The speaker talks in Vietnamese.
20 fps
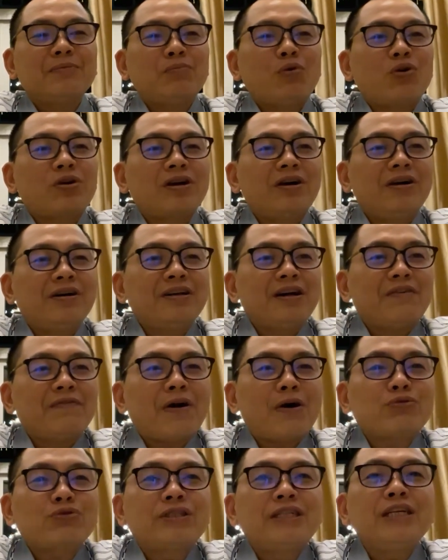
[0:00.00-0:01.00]
một người ở
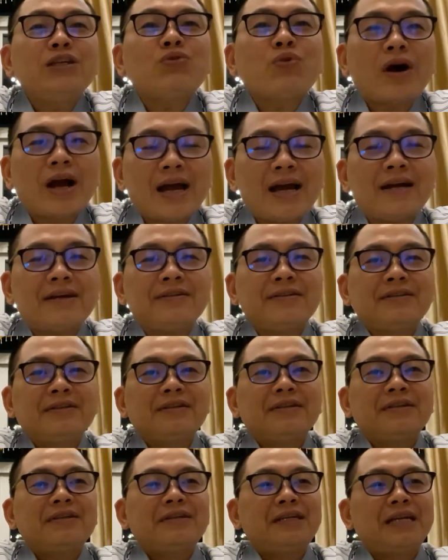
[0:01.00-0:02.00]
vòng trí tuệ
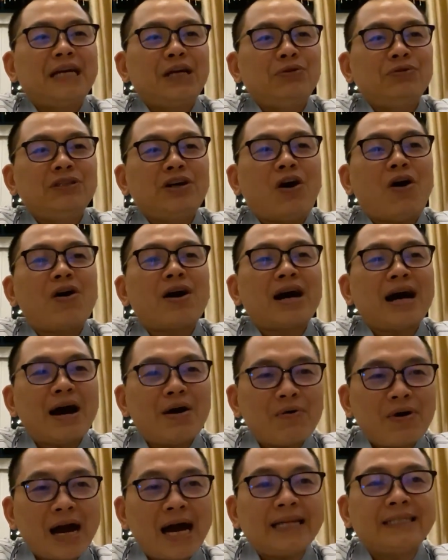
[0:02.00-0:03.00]
nếu như họ
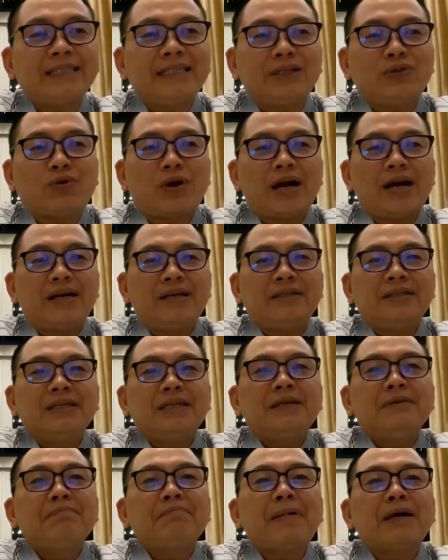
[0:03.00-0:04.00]
khao khát trí tuệ
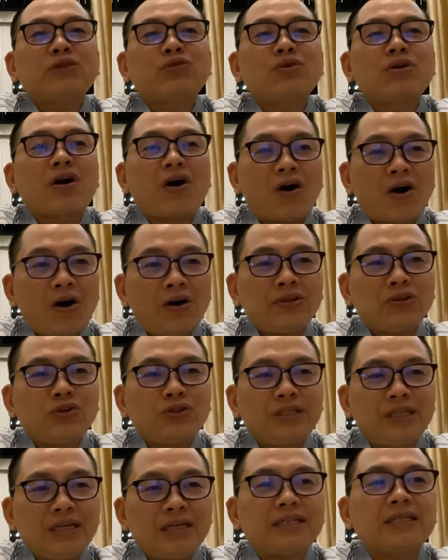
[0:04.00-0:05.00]
mà tôi có
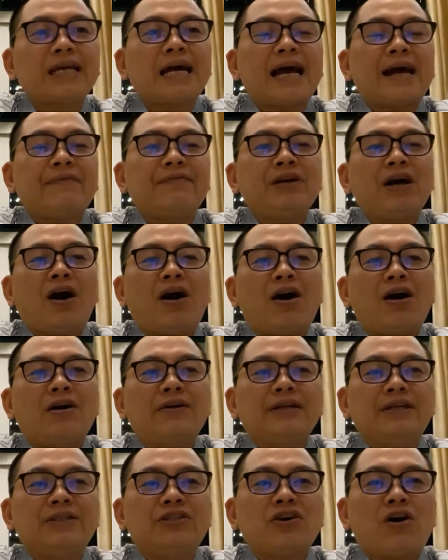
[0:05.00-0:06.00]
tôi chia sẻ với họ
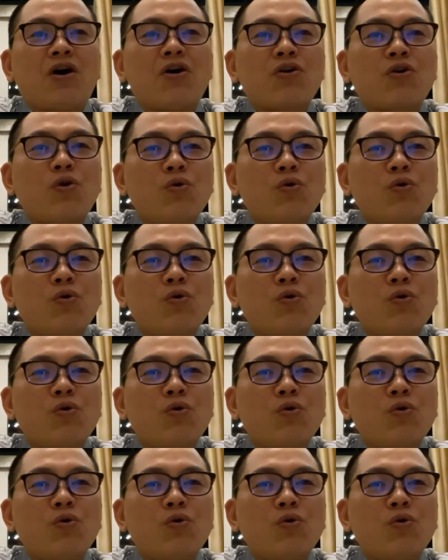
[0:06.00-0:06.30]
để cho họ